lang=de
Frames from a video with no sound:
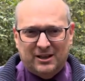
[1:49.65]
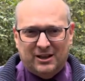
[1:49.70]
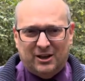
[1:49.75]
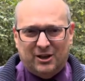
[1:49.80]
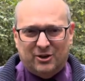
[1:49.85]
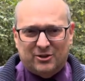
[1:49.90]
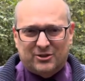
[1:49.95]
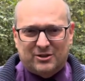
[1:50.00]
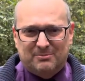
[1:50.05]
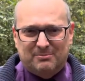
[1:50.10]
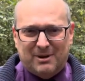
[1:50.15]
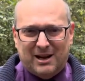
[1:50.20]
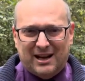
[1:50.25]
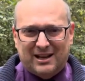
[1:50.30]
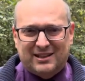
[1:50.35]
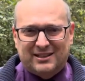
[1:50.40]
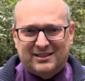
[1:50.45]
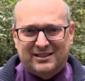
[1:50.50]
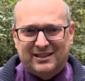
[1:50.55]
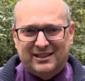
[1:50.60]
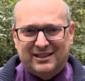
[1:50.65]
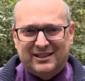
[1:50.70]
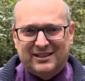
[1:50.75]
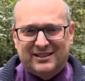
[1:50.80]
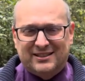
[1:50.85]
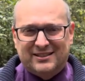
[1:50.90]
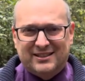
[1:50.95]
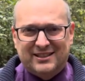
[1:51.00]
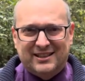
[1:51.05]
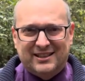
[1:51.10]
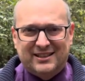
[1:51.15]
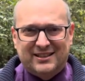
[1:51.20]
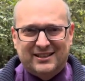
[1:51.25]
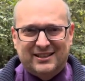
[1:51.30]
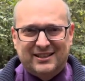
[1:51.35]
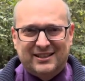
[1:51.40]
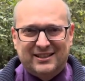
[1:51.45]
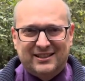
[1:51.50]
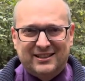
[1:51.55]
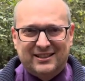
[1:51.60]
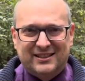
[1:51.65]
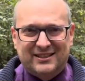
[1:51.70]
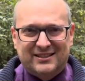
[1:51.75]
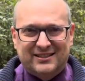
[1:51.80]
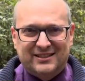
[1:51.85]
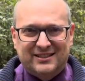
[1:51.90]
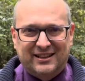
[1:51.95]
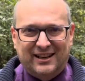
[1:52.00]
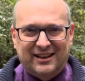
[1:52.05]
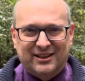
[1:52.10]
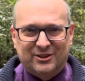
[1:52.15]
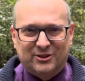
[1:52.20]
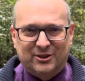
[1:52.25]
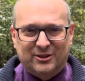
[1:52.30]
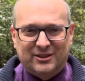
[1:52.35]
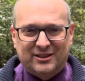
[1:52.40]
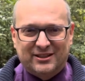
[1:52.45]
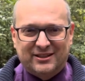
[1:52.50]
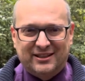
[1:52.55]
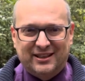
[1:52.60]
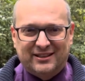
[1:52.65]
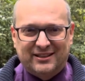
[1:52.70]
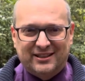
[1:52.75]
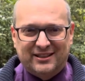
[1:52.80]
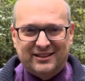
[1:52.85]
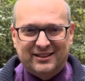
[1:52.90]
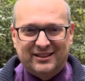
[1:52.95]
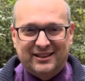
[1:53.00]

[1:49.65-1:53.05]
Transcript: Aus Marketing-Sicht ist eindeutig der Titel